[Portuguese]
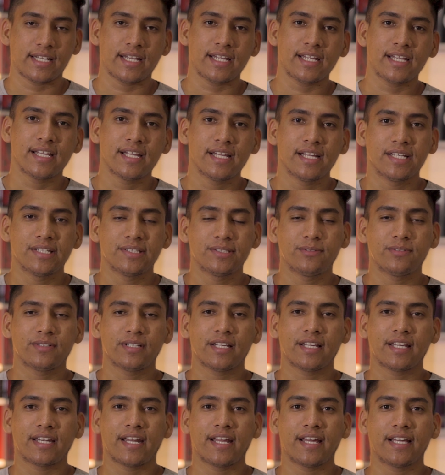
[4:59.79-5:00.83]
né, do
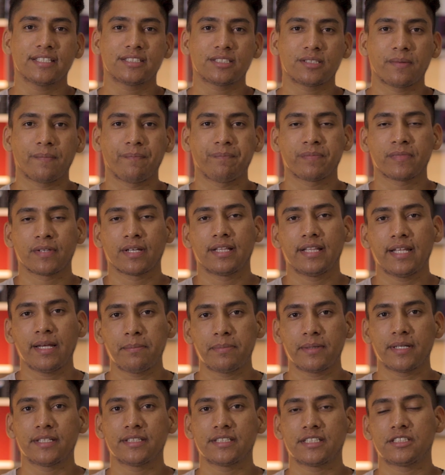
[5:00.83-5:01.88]
ingresso.
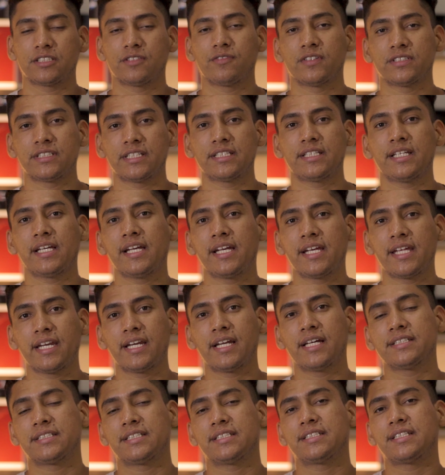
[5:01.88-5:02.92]
Lembrando que se você tem
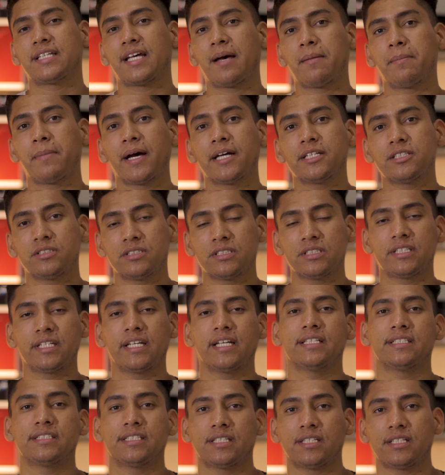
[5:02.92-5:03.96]
crianças abaixo de
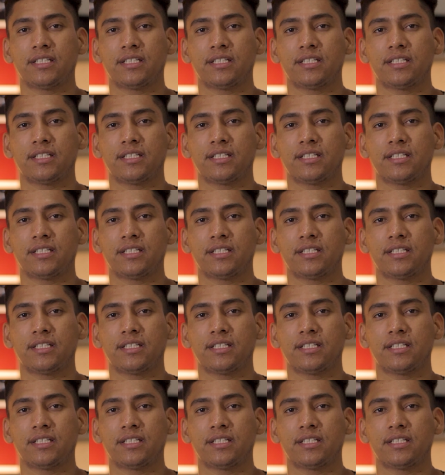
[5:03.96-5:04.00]
3